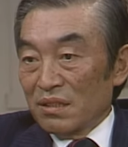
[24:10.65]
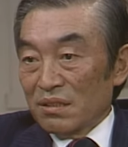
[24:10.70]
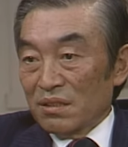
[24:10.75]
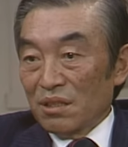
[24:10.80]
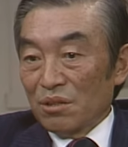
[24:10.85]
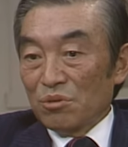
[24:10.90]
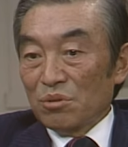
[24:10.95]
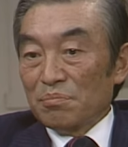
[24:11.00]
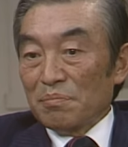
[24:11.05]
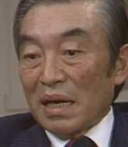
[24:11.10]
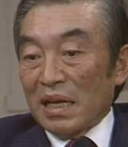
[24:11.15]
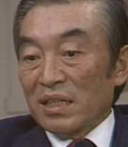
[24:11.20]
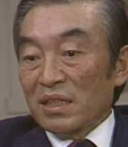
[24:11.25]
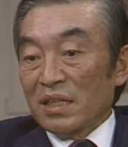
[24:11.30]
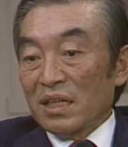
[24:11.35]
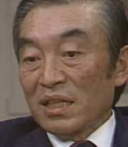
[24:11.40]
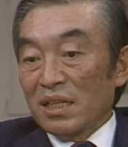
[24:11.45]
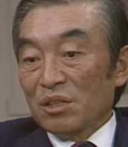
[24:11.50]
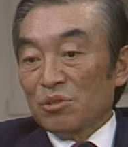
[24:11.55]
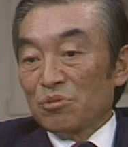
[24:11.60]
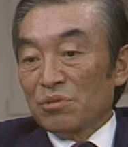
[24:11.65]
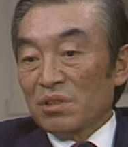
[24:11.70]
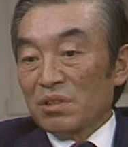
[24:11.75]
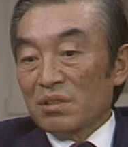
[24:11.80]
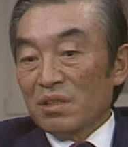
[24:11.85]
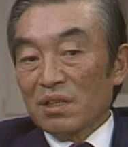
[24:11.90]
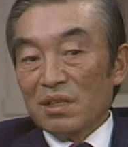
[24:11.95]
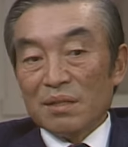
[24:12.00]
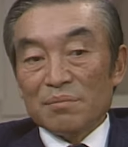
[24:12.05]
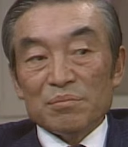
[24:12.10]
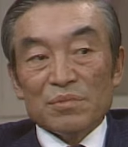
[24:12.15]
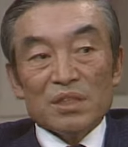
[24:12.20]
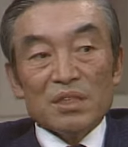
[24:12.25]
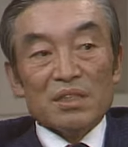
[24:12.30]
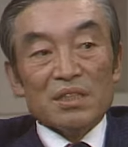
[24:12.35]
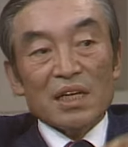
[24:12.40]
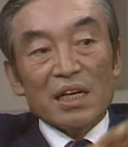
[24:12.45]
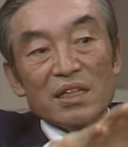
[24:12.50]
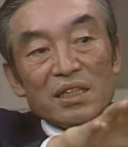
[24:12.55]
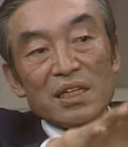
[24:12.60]
서로 만나야 될
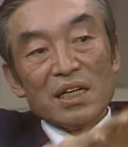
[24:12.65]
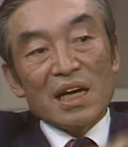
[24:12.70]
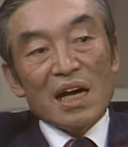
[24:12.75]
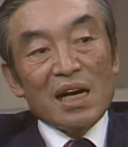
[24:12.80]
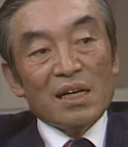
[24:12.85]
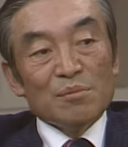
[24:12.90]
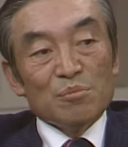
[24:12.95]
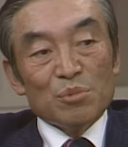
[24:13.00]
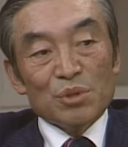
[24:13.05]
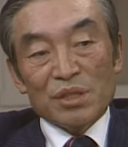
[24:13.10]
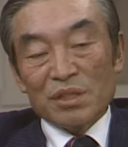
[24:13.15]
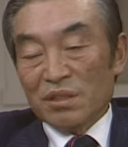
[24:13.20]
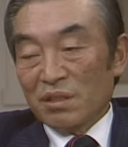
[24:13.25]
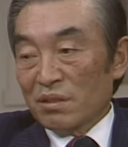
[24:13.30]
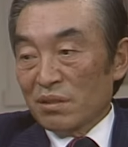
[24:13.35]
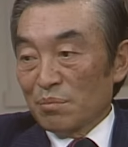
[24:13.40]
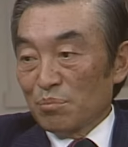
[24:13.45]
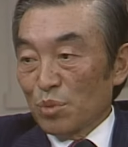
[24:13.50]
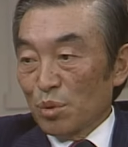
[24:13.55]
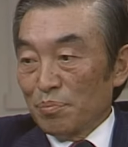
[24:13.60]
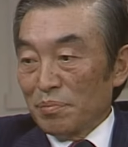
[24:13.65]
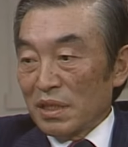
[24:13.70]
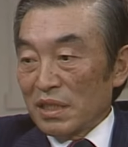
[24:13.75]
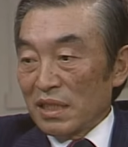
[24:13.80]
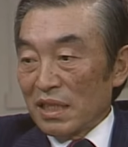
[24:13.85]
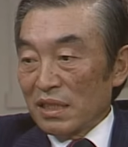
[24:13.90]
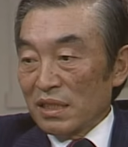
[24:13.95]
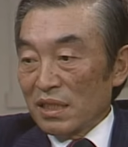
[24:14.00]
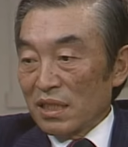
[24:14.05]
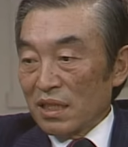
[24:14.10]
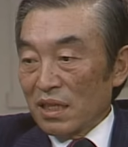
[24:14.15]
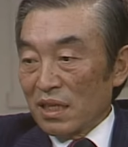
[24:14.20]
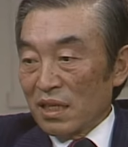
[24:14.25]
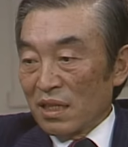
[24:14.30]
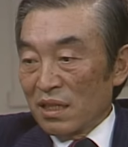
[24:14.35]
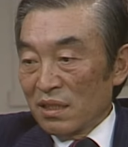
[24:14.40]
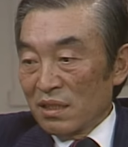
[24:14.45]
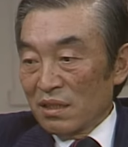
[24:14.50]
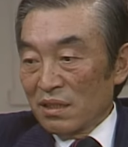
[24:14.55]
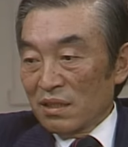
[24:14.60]
사람들이 사이에 강물이 있어서 못
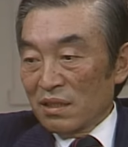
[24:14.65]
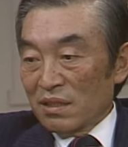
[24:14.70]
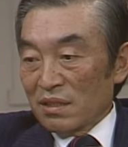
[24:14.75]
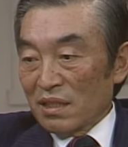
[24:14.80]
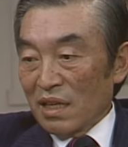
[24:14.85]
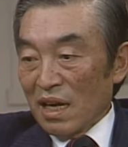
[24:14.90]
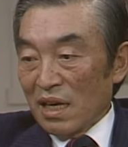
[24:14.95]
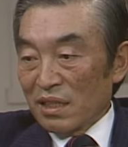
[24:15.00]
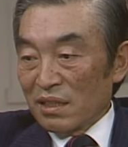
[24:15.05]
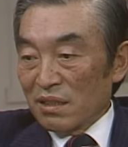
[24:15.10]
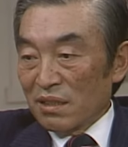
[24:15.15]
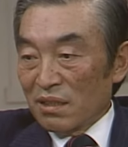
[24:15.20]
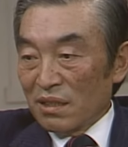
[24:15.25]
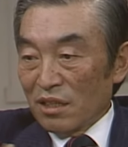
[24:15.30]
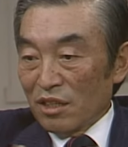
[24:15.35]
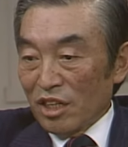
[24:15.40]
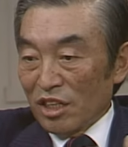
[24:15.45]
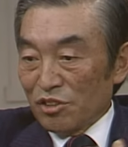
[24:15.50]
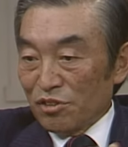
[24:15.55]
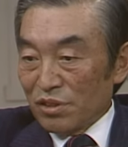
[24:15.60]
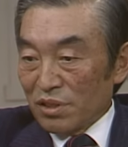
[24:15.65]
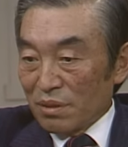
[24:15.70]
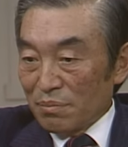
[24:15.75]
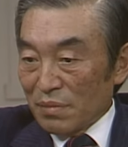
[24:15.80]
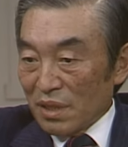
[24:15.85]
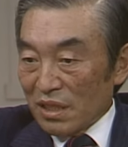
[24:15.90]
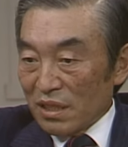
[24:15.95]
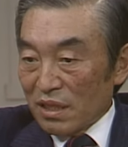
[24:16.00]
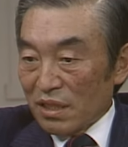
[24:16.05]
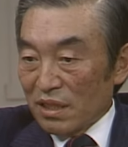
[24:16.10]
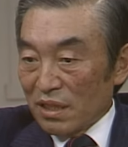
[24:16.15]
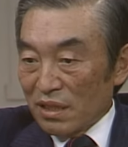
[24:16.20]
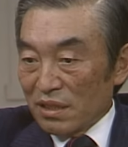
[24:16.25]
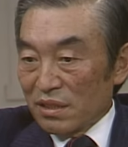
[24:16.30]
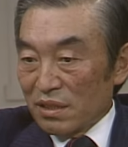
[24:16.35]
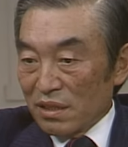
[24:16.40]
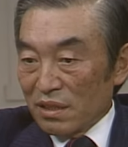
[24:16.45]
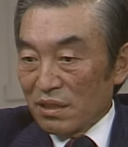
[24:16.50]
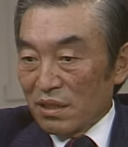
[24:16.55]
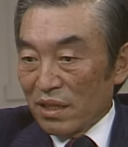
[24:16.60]
만나니까 네. 다리를 놔줘서 만나게
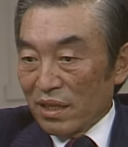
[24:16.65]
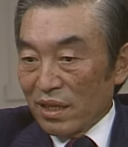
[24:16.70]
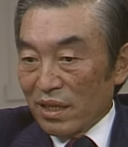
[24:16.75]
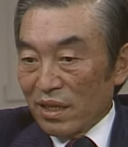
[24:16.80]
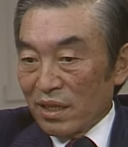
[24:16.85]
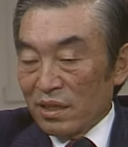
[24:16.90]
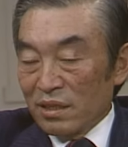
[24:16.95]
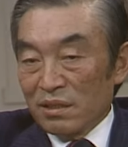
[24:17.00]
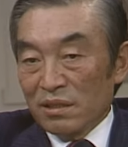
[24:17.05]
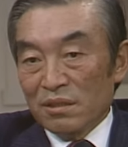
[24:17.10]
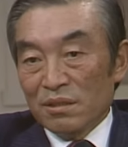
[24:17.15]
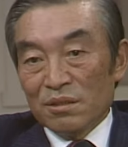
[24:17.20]
한 일이다. 네.